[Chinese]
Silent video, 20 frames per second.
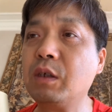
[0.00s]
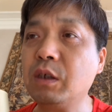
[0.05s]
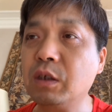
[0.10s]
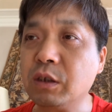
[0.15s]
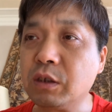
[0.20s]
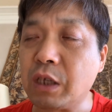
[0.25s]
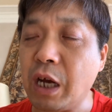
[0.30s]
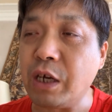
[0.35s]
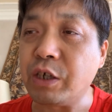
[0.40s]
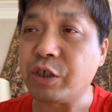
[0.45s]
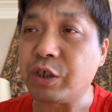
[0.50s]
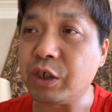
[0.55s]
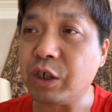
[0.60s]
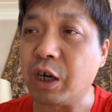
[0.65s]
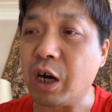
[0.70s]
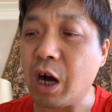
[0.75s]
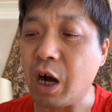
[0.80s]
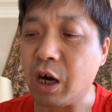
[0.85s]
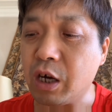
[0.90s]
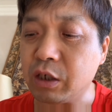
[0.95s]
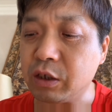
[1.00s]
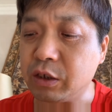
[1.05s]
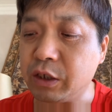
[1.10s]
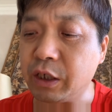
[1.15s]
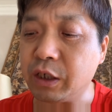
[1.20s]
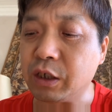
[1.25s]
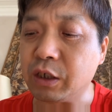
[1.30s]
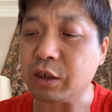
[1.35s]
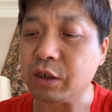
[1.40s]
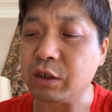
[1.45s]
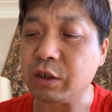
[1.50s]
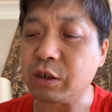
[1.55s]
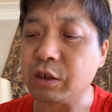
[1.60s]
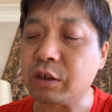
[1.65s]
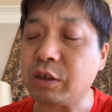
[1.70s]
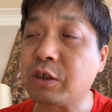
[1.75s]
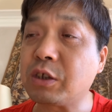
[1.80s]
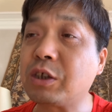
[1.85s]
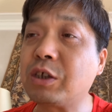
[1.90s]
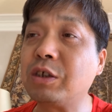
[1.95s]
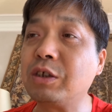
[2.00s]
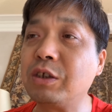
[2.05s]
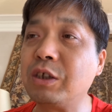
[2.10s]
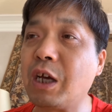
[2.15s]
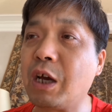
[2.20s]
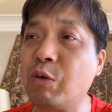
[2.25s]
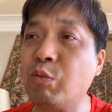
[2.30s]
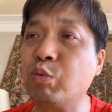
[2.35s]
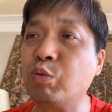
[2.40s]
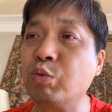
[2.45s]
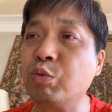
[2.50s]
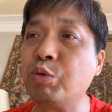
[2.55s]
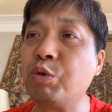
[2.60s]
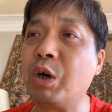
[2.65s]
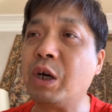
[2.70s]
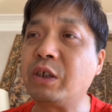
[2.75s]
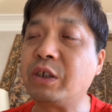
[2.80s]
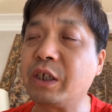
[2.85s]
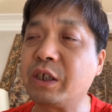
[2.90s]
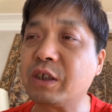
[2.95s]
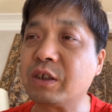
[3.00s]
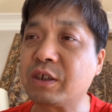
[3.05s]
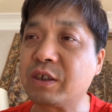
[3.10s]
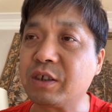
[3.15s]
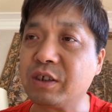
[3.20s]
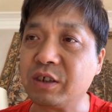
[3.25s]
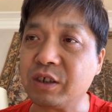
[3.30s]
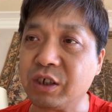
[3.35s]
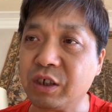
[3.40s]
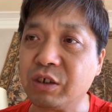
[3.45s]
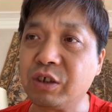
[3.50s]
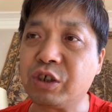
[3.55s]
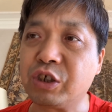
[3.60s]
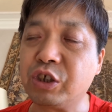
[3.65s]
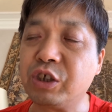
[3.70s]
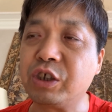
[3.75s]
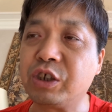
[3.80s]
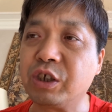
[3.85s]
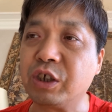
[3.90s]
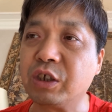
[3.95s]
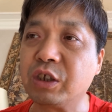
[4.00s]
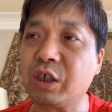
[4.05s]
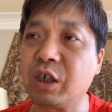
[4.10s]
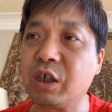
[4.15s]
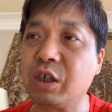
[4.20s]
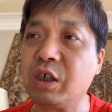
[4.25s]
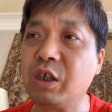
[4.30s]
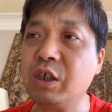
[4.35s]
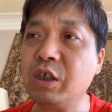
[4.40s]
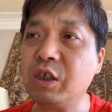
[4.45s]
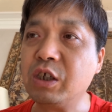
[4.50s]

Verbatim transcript: 但是啊，这个次年五月这个死刑执行的